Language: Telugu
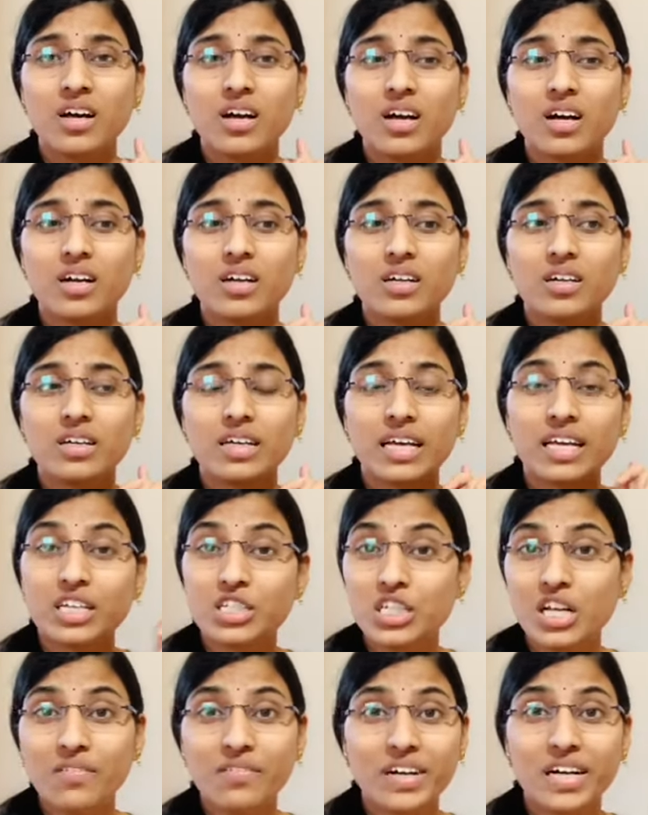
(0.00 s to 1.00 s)
అండ్
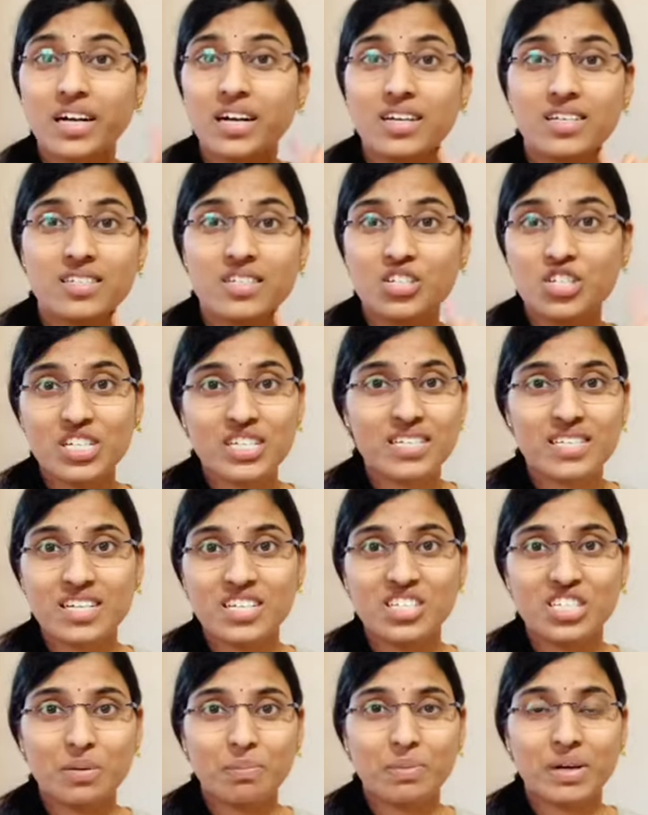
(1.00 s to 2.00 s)
ఎగ్షెల్ ఫెర్టిలైజర్ చేశానని
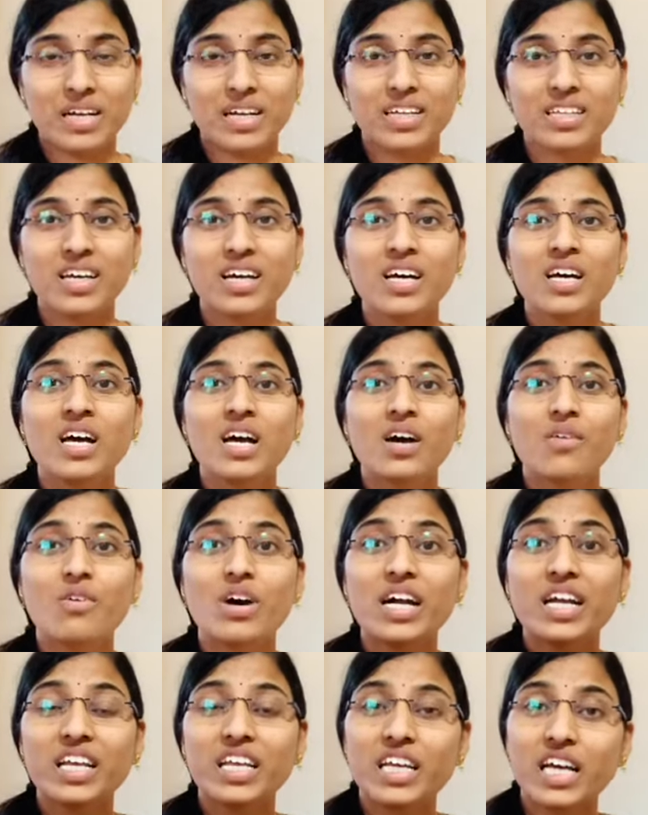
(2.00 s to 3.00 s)
చెప్పాను కదా
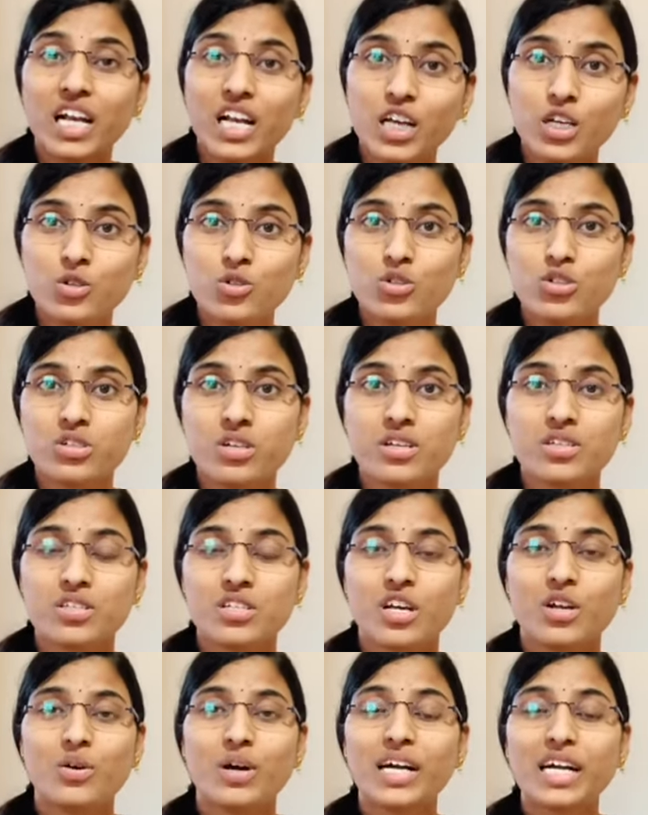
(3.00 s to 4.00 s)
వాటిని ఎలా యూజ్
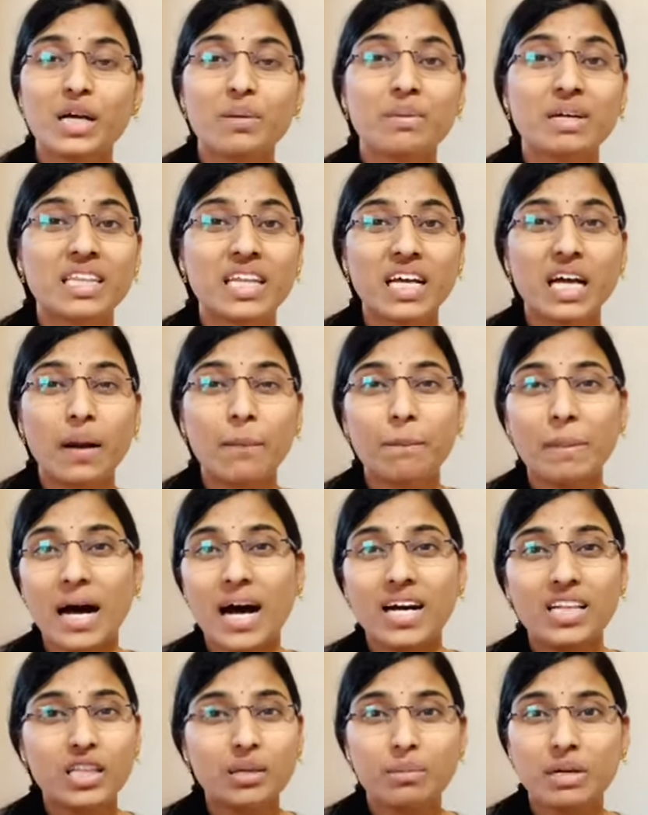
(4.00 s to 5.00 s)
చేస్తున్నాను అంటే మన దగ్గర
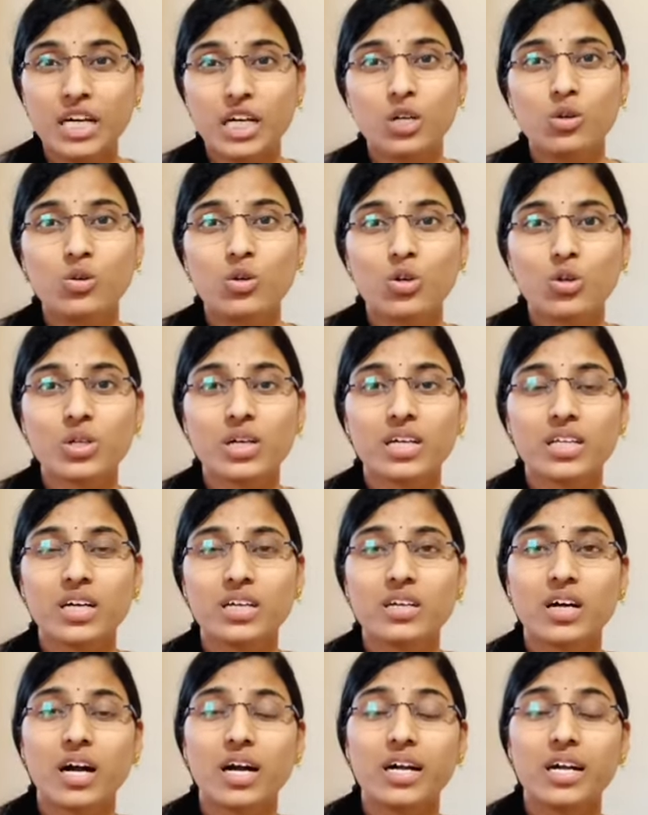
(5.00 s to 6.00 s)
పాత మట్టి ఉంటుంది కదా
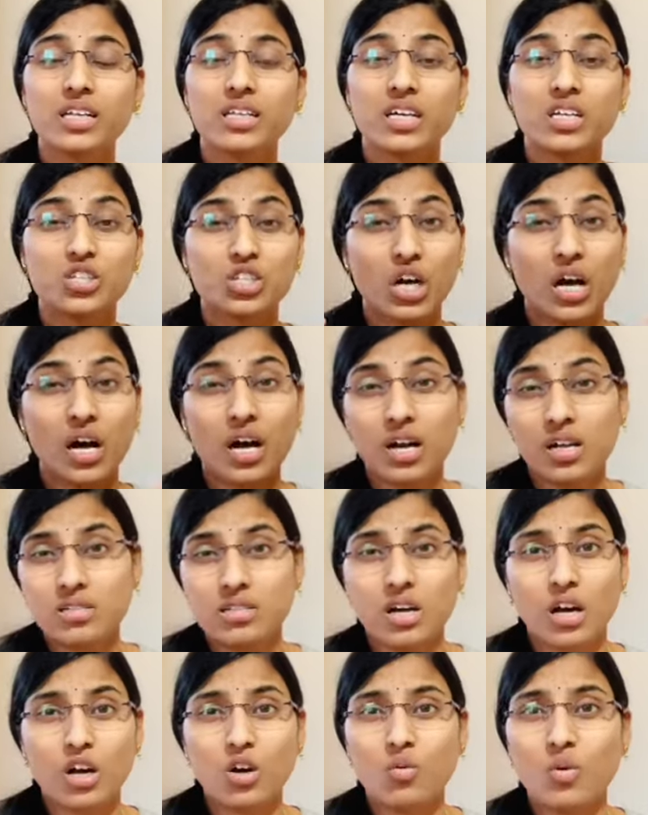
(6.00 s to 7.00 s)
అంటే దాన్ని చాలా
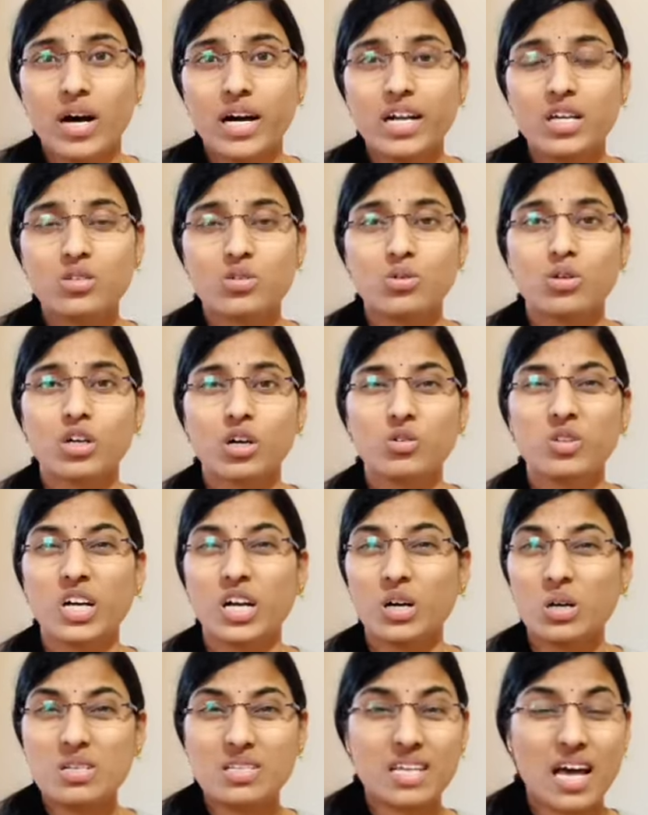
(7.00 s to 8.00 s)
సార్లు వాడేసి ఉంటాం
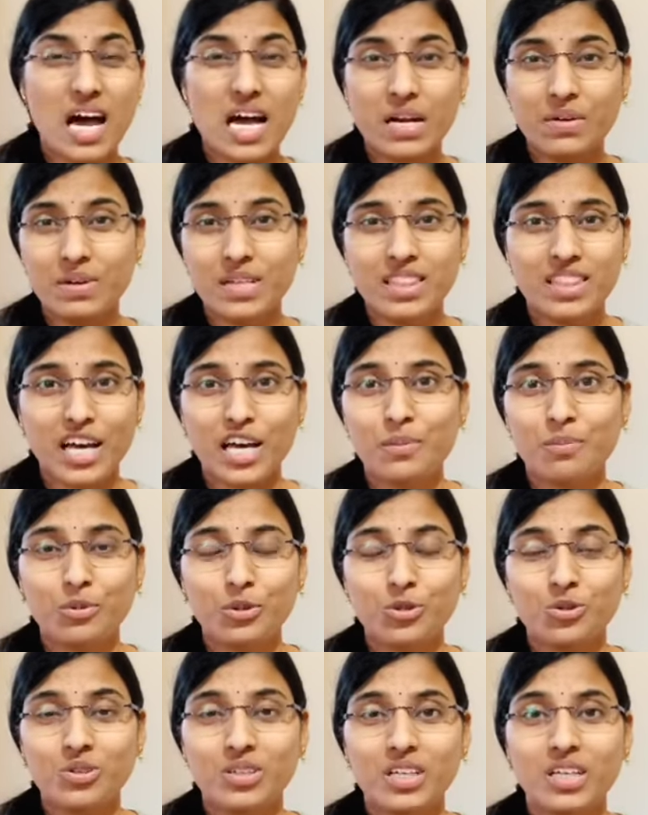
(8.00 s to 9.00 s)
దాంట్లో సారం అంతా
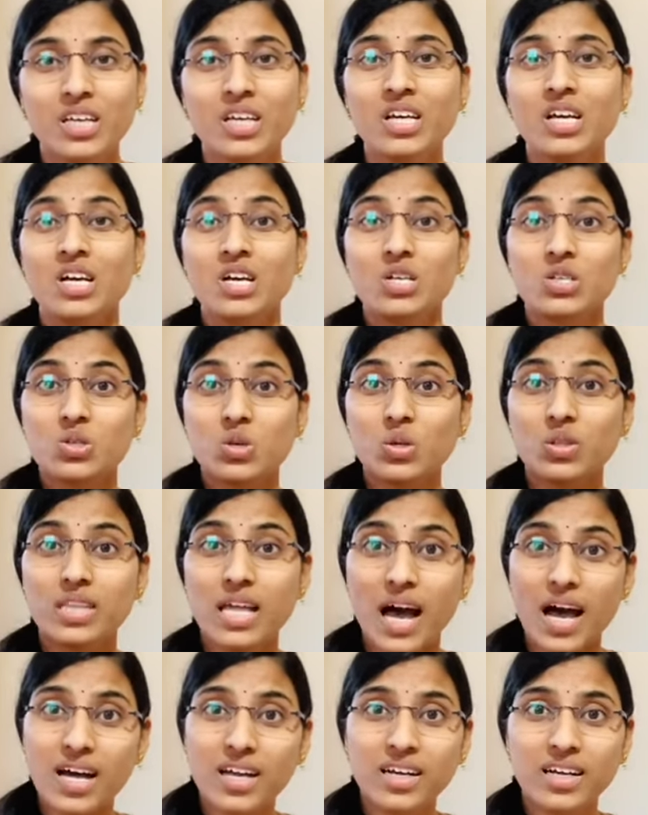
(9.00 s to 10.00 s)
అయిపోతుంది సో
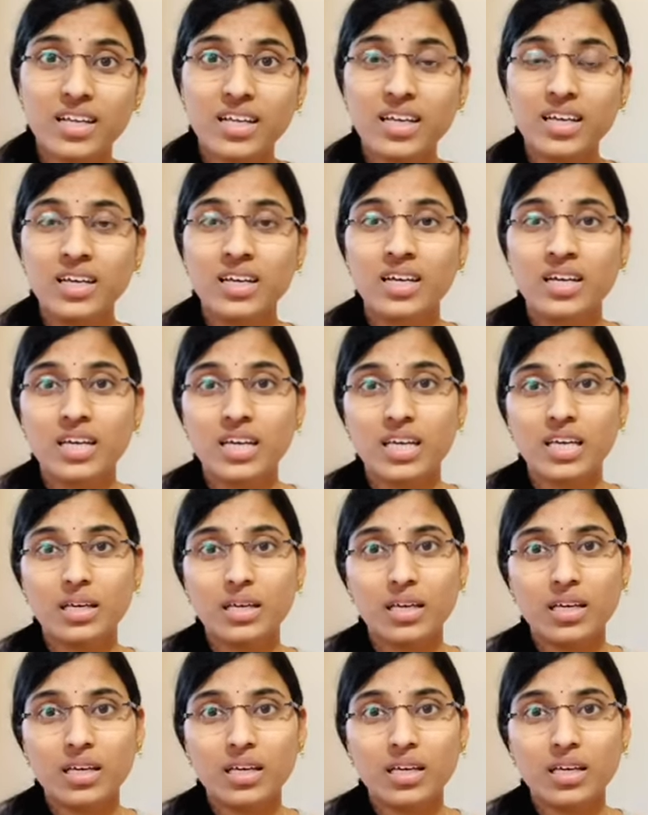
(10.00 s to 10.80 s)
దాన్ని ఈ